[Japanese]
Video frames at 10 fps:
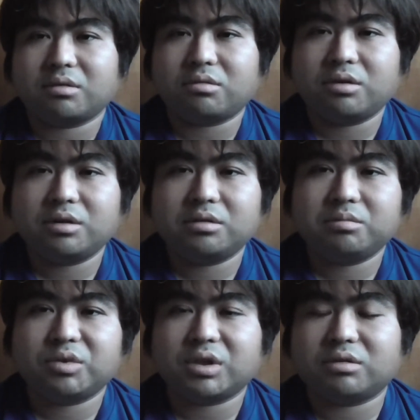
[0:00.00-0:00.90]
れ
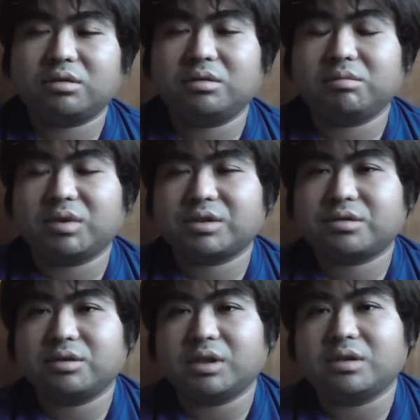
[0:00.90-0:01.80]
も例えも
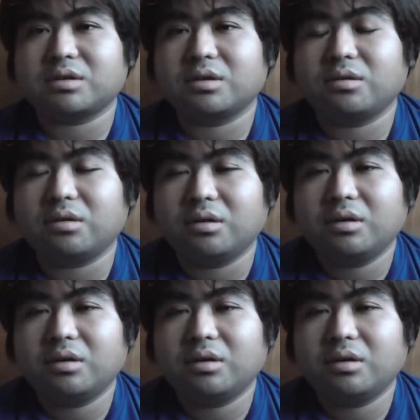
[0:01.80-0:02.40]
そうなんですけど、